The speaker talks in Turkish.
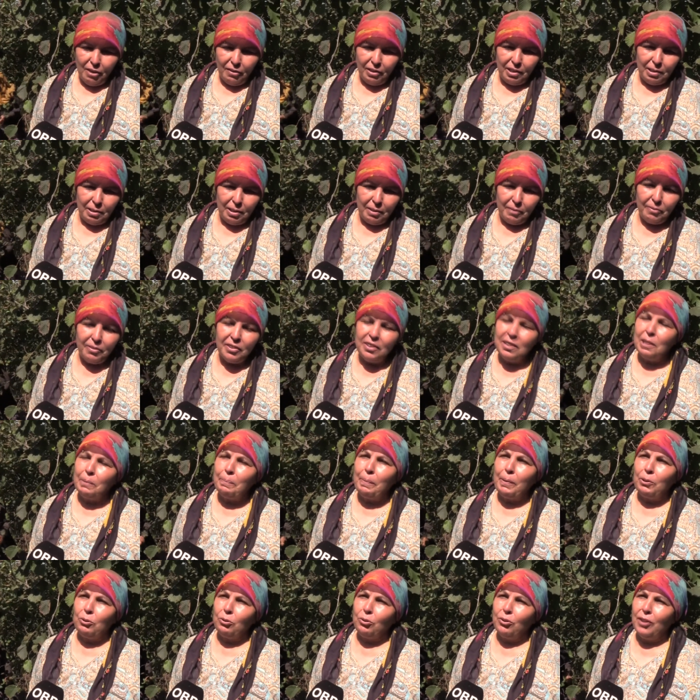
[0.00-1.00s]
E, fındık
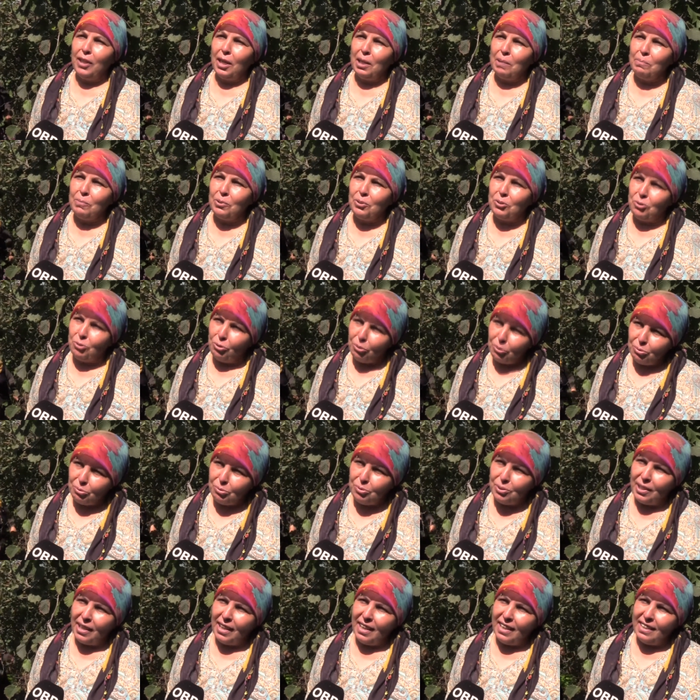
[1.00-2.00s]
patronlarımız çok
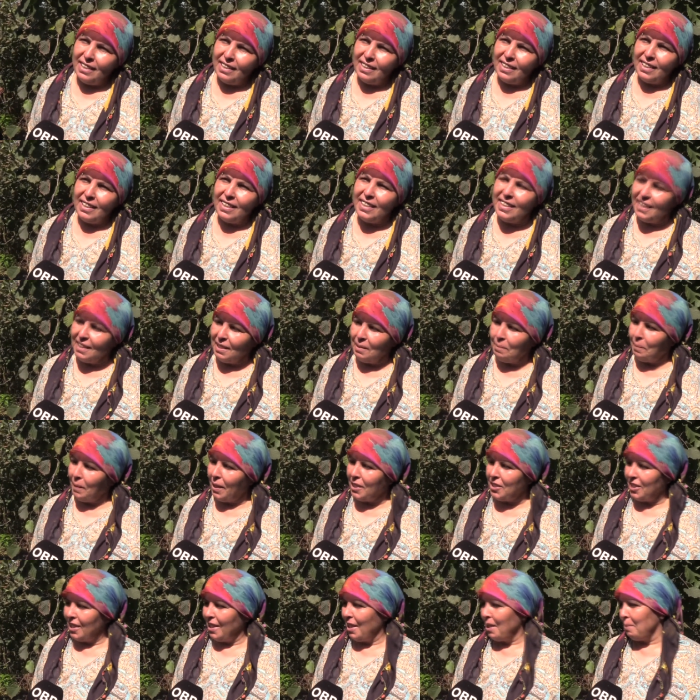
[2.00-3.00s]
güzel, iyi,
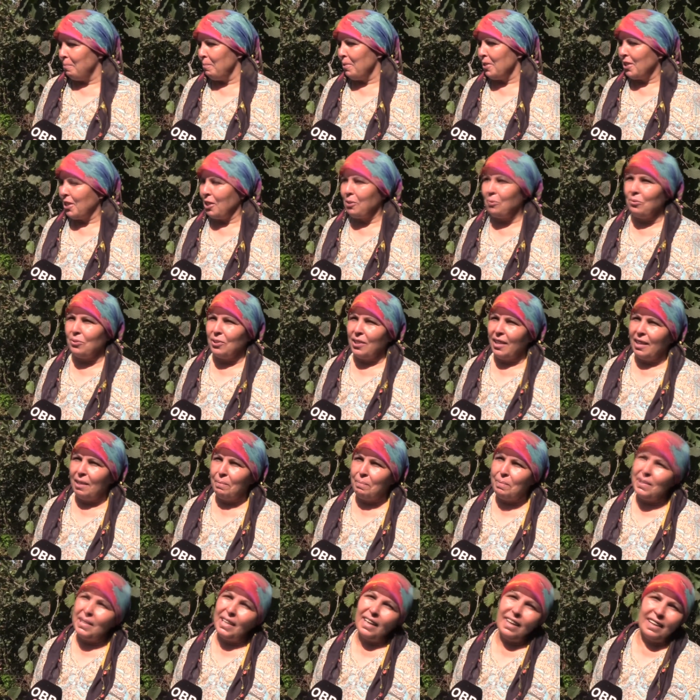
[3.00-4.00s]
bahçelerimiz de
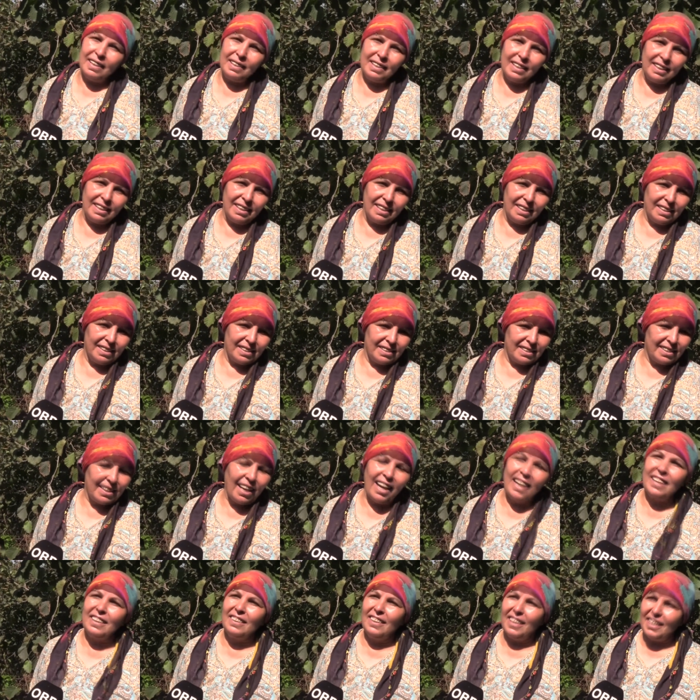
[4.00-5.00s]
güzel, bize e,
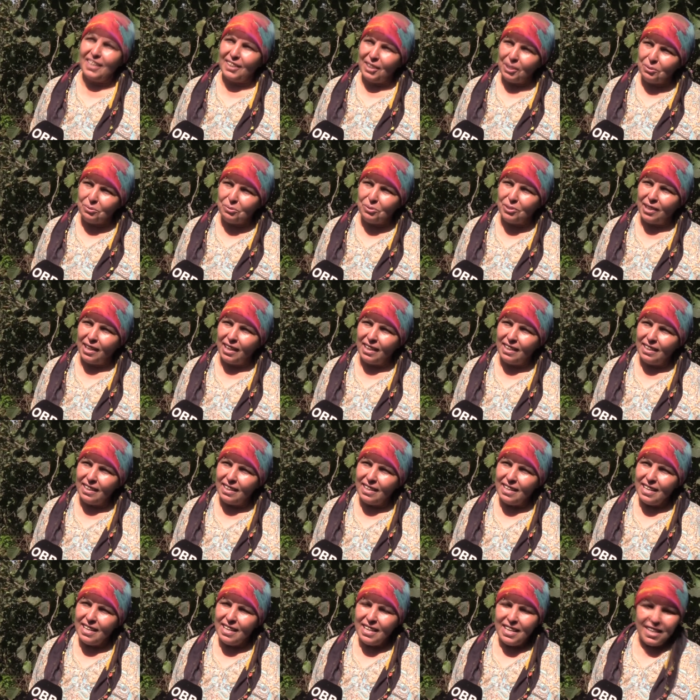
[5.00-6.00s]
saygıları da güzel.
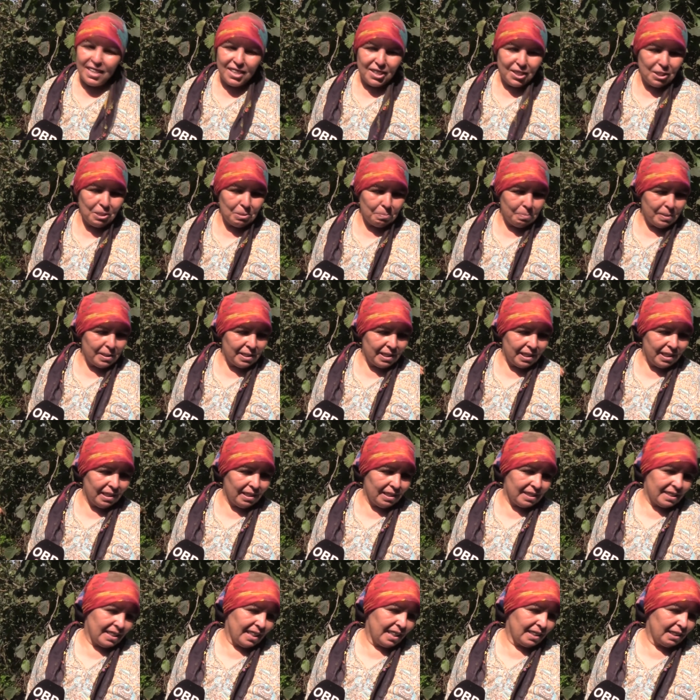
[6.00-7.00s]
Hiç
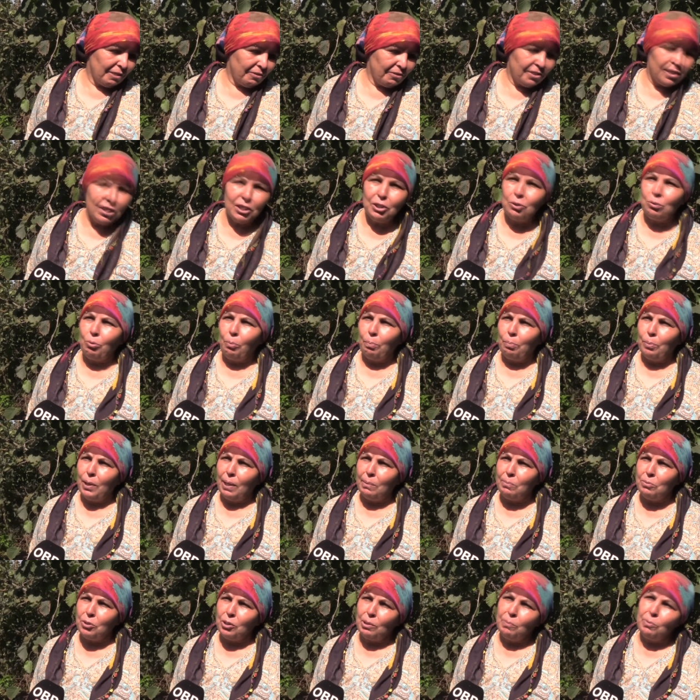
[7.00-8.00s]
bizi sanki fındık
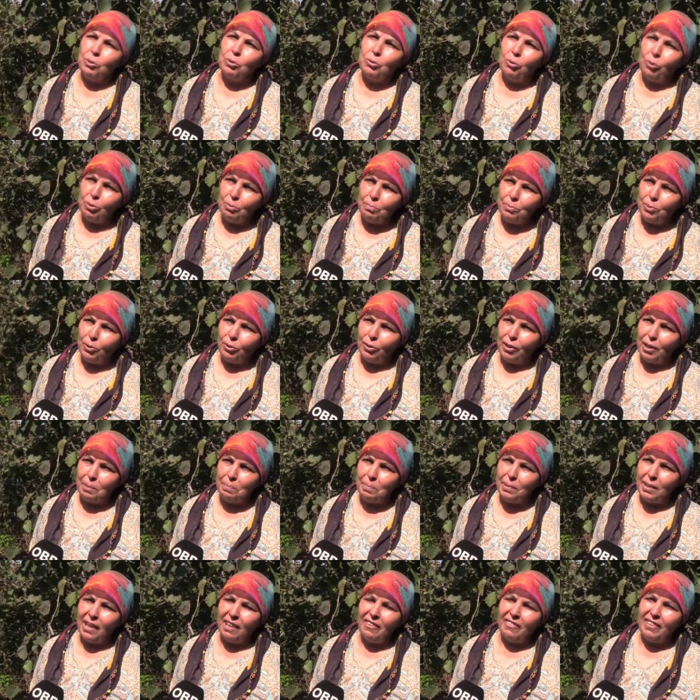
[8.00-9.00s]
toplayamış gibi görmüyorlar.
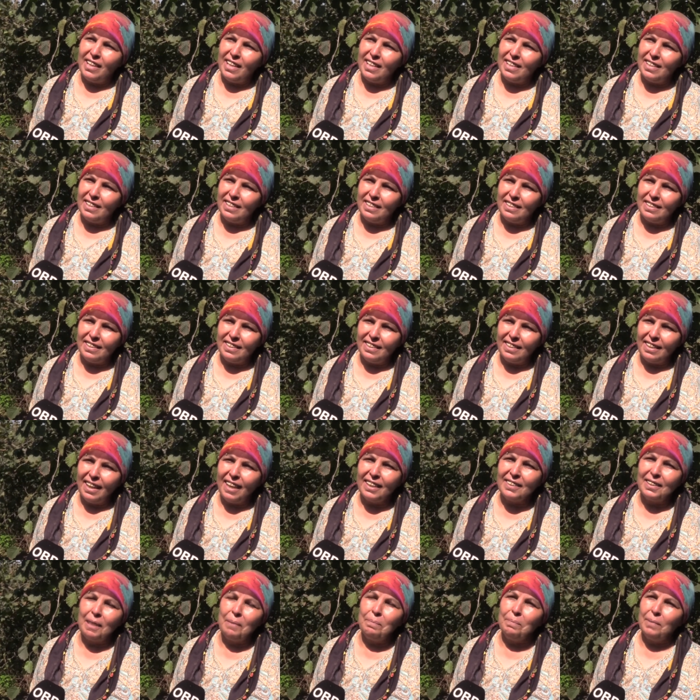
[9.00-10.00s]
Bir evlerinin e,
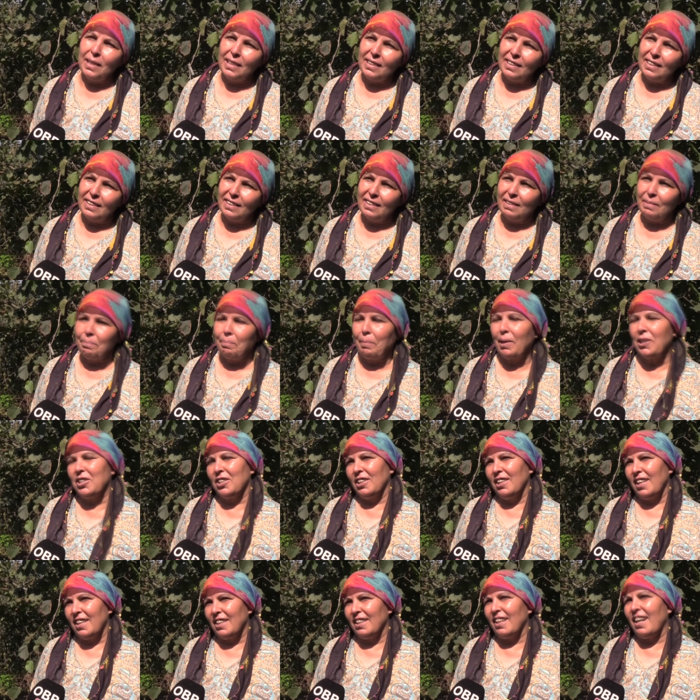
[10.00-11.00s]
adamları,
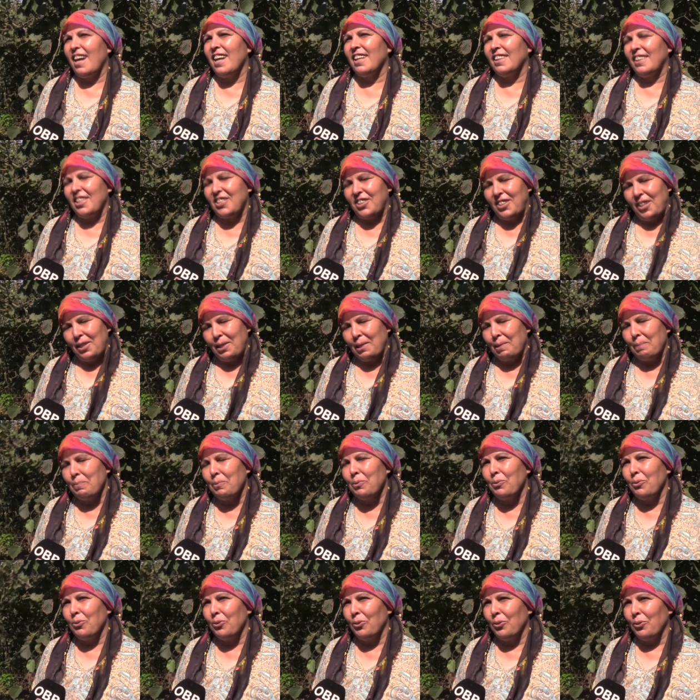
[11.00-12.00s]
bacıları, kardeşleri
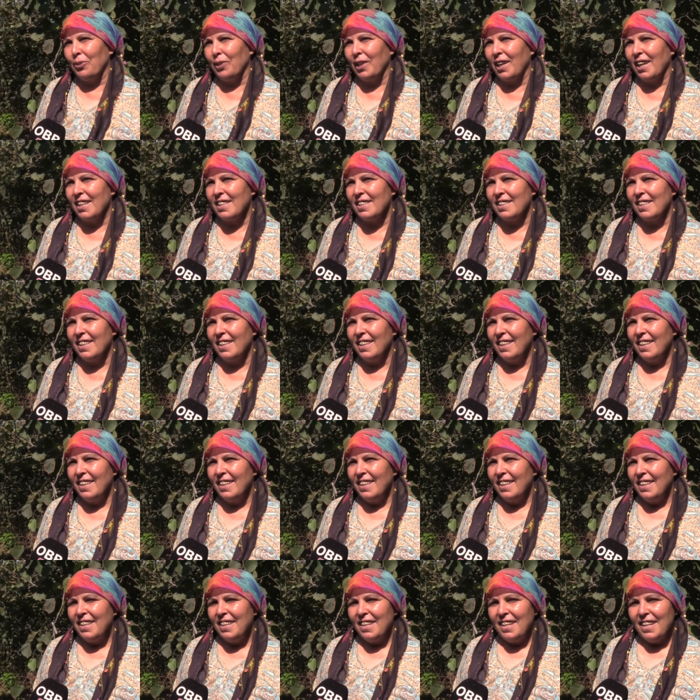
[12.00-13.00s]
gibi görüyorlar.
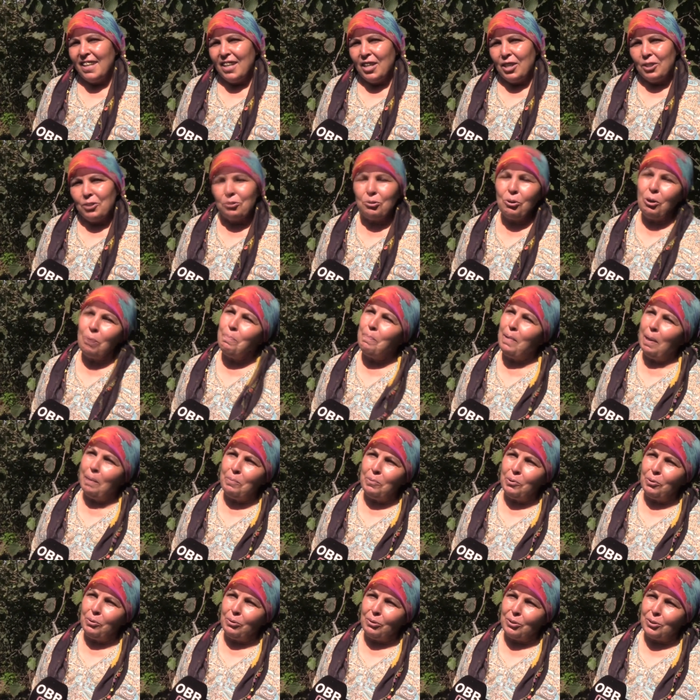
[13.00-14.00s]
Çok
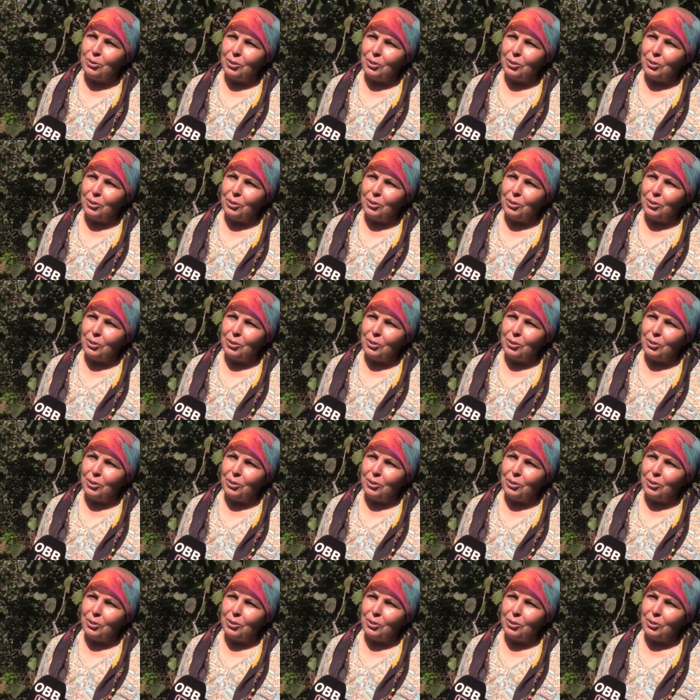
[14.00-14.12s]
memnunuz.